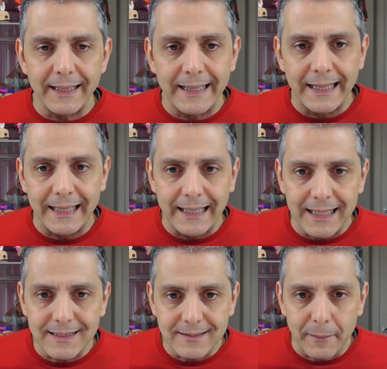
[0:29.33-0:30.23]
Y
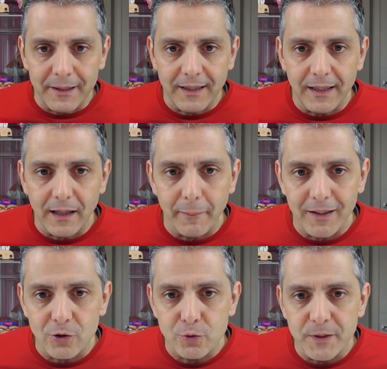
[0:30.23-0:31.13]
esta vez quería grabar
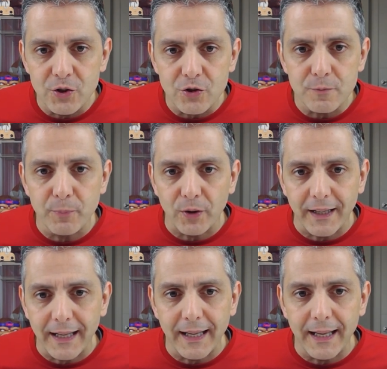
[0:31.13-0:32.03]
los bichos
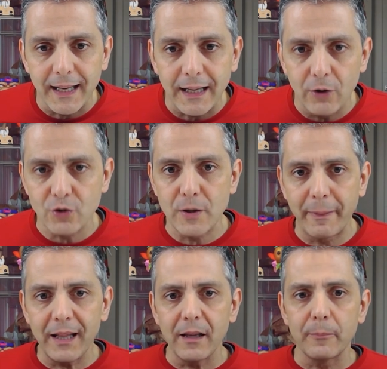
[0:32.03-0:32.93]
porque, claro, los
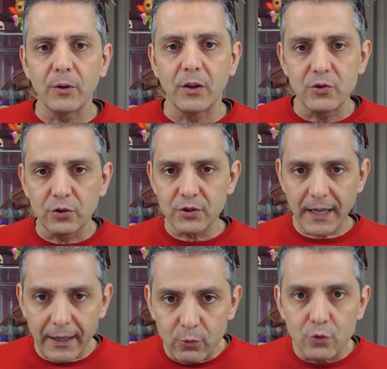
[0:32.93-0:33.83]
separé, porque los otros
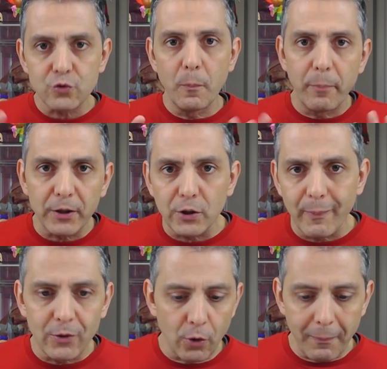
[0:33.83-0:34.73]
eran unos un poquito
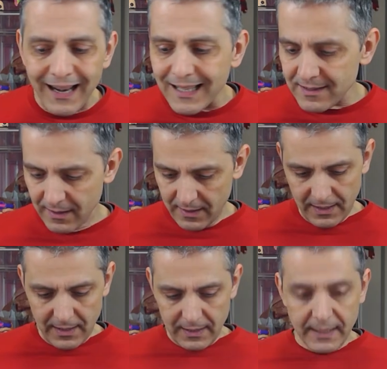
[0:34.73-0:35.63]
más normales
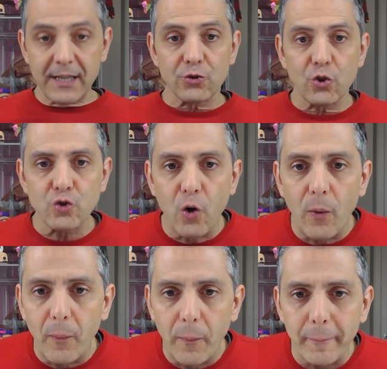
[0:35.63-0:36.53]
y estos
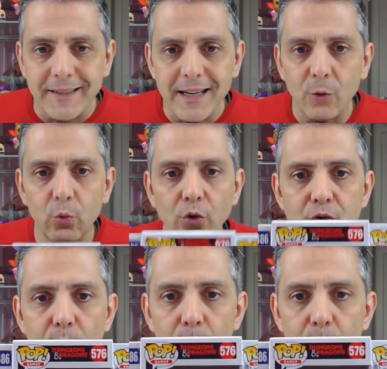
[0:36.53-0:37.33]
son bichéjulos.